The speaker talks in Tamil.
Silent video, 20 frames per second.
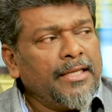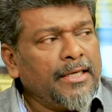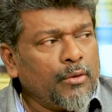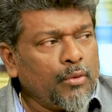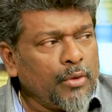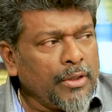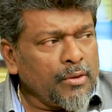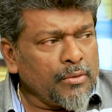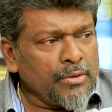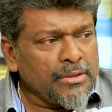
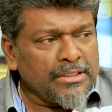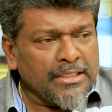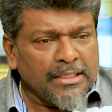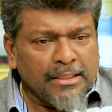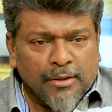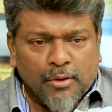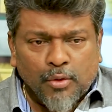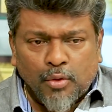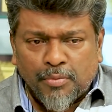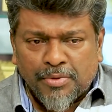எனக்கு ஒரே ஒரு
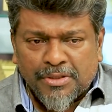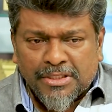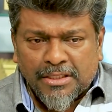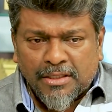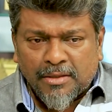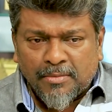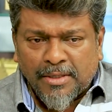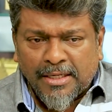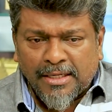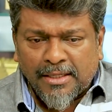சின்ன
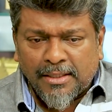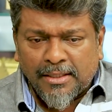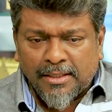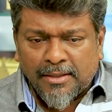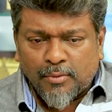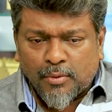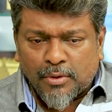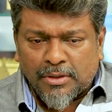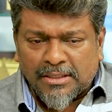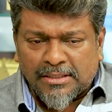துருப்புச்சீட்டு மாதிரி
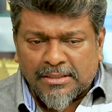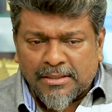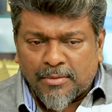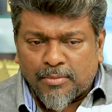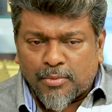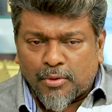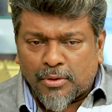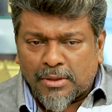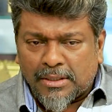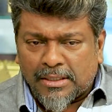ஒத்த
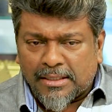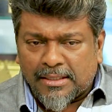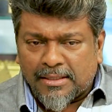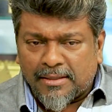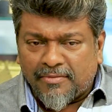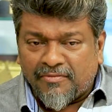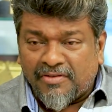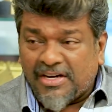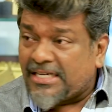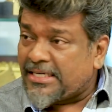செருப்போட
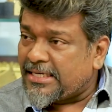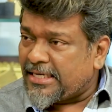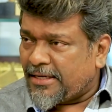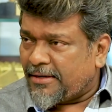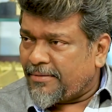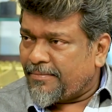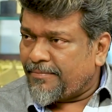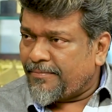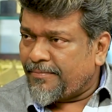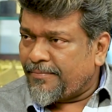வெற்றி
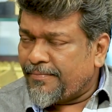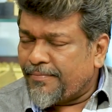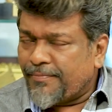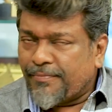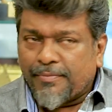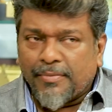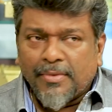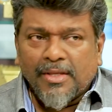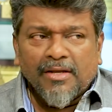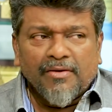
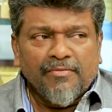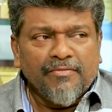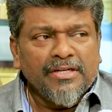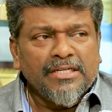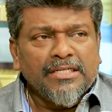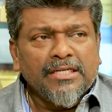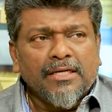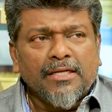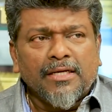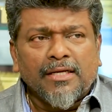
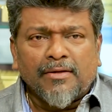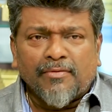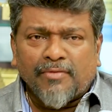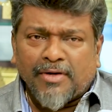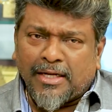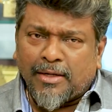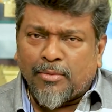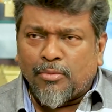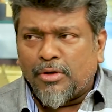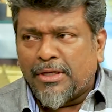வெற்றினா
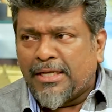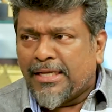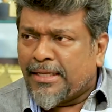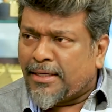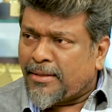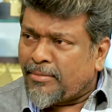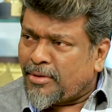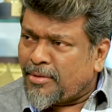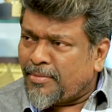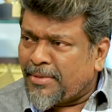வழக்கம் போல்
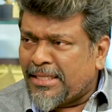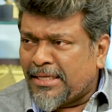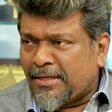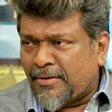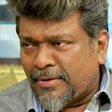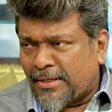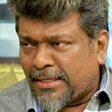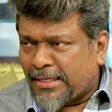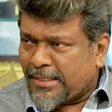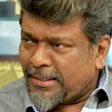இங்கே நம்மளை
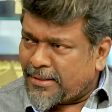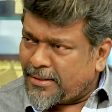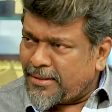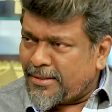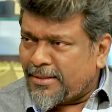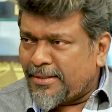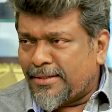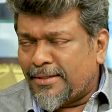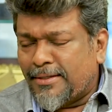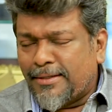மதிக்கவே கிடையாது
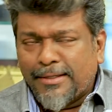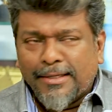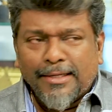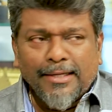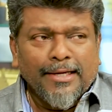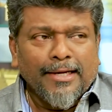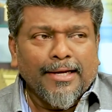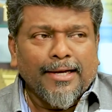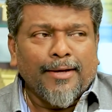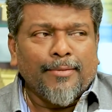
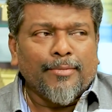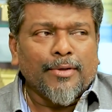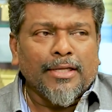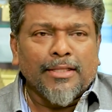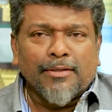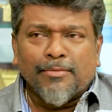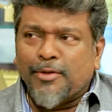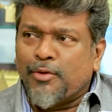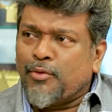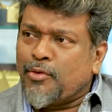அப்புறம்
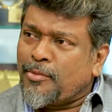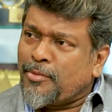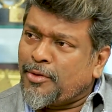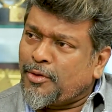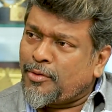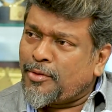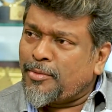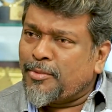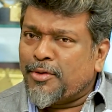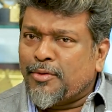அது மெதுவாக
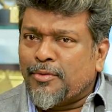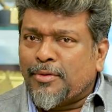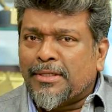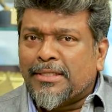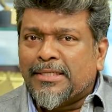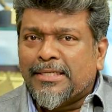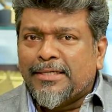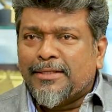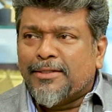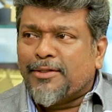மெதுவாக
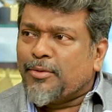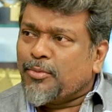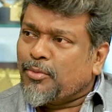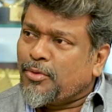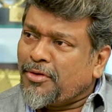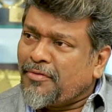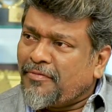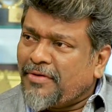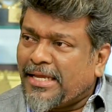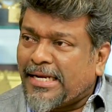மெதுவாக அதை எடுத்துகிட்டு
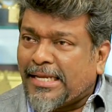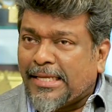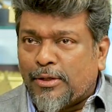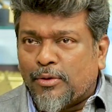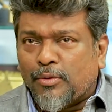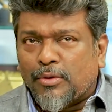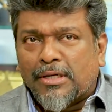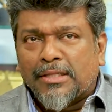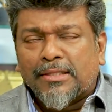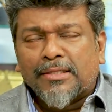போய் வேறு
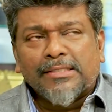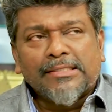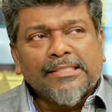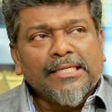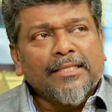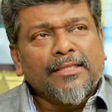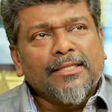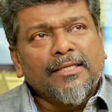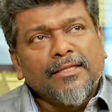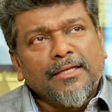எங்கேயோ ஒரு இடத்துக்கு
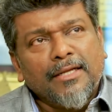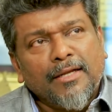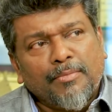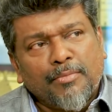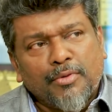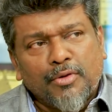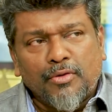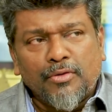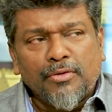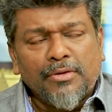
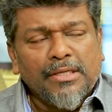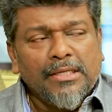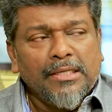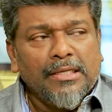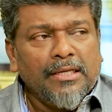சேர்த்ததுக்கப்புறம்